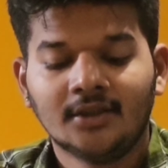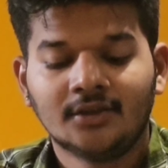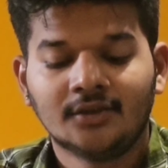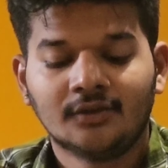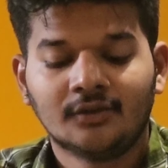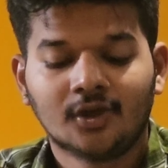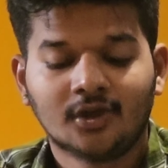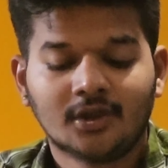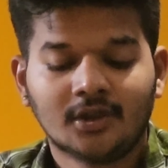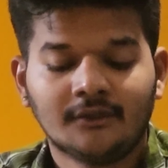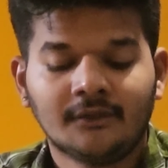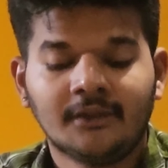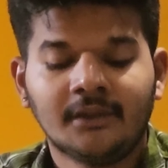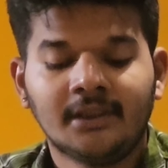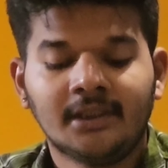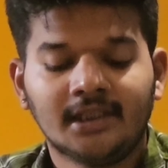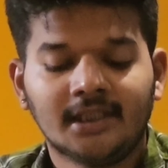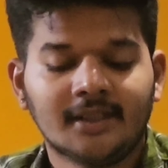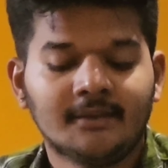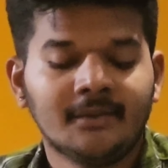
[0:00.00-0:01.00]
जो वाटर
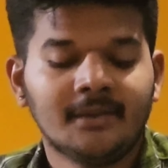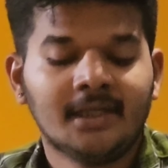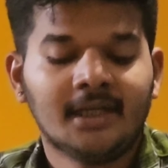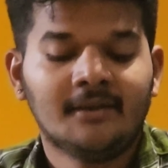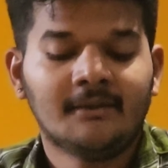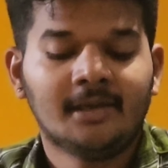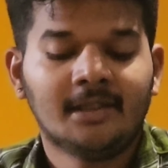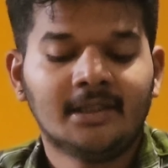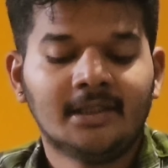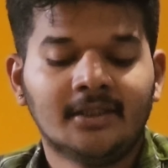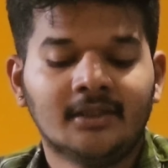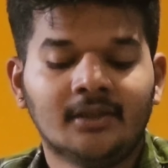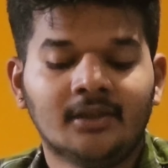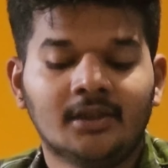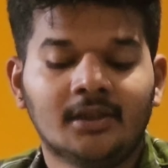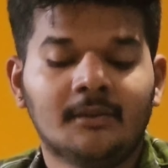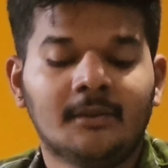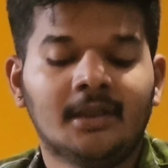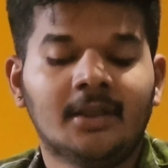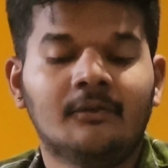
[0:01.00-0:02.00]
फिल्टर का भी काम आता है
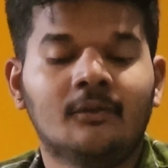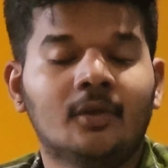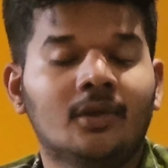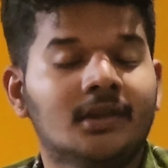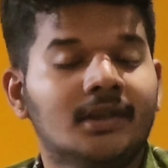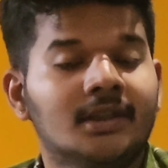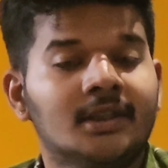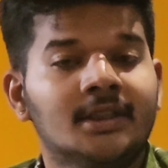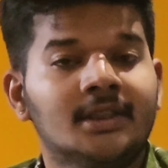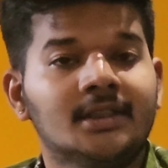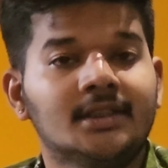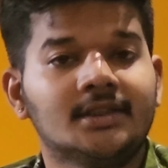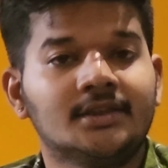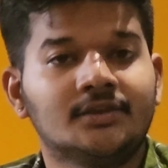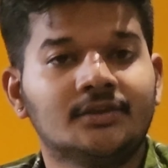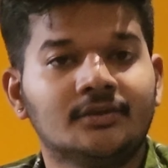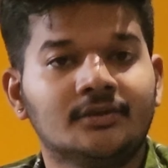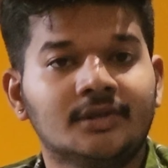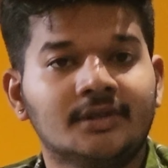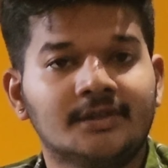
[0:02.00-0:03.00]
और हमारा वाटर
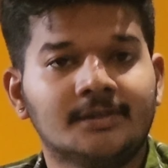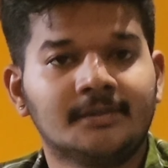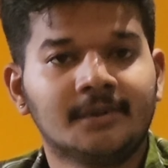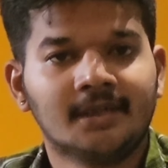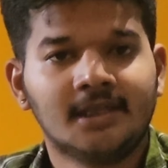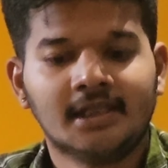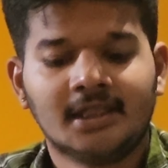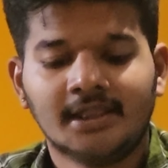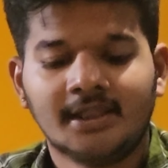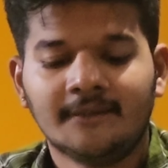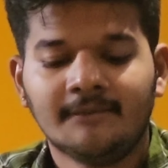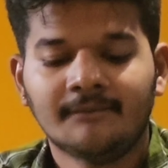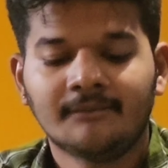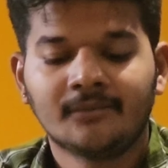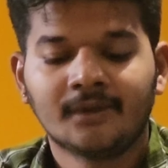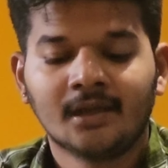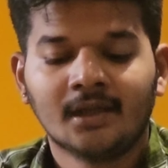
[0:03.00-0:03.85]
जो स्पीड है